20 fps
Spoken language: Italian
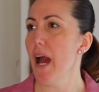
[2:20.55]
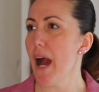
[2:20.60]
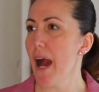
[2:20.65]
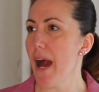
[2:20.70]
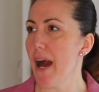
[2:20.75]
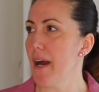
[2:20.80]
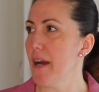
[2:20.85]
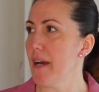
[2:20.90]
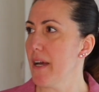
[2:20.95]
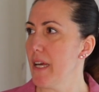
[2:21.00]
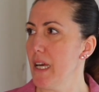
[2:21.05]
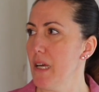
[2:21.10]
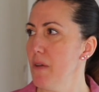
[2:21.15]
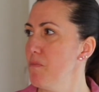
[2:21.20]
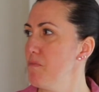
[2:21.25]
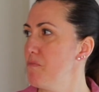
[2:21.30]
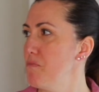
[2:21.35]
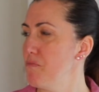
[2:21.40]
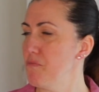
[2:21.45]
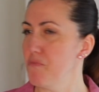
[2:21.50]
anche
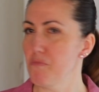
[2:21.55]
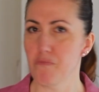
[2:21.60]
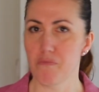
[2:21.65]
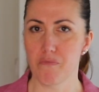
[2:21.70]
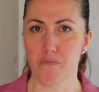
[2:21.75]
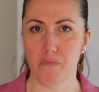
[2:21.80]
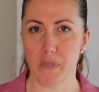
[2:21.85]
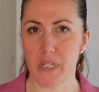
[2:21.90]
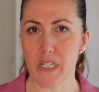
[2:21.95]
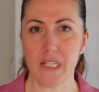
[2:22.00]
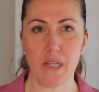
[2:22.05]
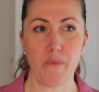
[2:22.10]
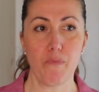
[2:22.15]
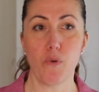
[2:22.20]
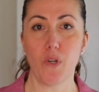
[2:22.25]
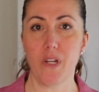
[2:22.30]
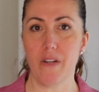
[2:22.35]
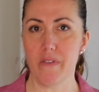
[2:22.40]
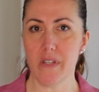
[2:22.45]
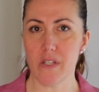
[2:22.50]
mh, mm, per
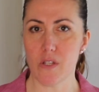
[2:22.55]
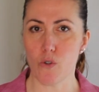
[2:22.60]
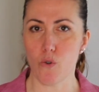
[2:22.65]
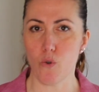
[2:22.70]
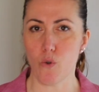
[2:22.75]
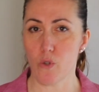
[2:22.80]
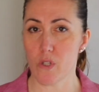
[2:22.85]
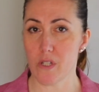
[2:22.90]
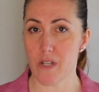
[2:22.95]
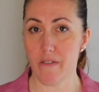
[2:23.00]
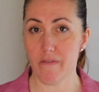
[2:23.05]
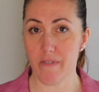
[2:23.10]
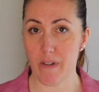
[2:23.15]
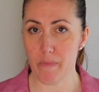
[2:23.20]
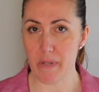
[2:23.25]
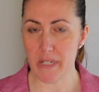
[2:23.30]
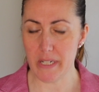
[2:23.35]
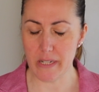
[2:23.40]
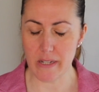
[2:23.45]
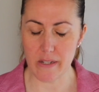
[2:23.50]
esempio la viscosa va
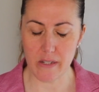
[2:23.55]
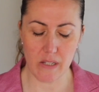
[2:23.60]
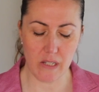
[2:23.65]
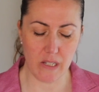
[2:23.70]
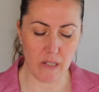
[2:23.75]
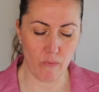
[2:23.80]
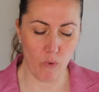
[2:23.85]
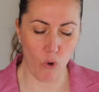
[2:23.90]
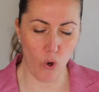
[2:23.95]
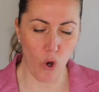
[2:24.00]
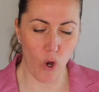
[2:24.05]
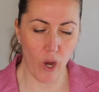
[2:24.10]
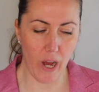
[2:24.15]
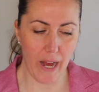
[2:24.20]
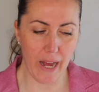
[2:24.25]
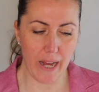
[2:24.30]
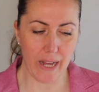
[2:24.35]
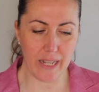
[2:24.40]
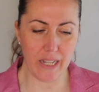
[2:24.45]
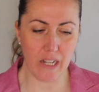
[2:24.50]
benissimo,
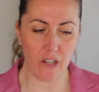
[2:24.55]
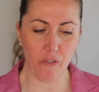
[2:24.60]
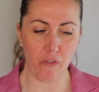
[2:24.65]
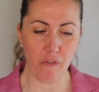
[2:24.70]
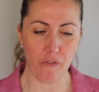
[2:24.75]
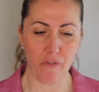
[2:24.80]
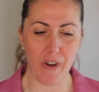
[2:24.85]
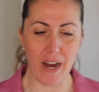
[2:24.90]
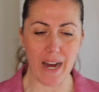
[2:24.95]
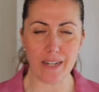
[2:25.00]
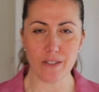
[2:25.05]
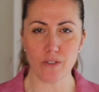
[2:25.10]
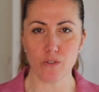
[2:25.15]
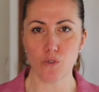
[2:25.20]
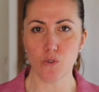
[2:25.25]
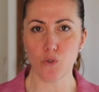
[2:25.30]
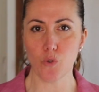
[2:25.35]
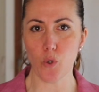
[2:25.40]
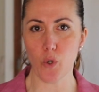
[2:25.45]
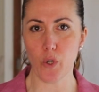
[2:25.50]
il
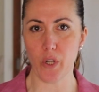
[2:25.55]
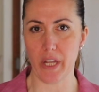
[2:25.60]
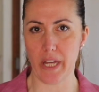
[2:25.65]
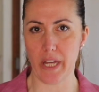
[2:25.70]
fatto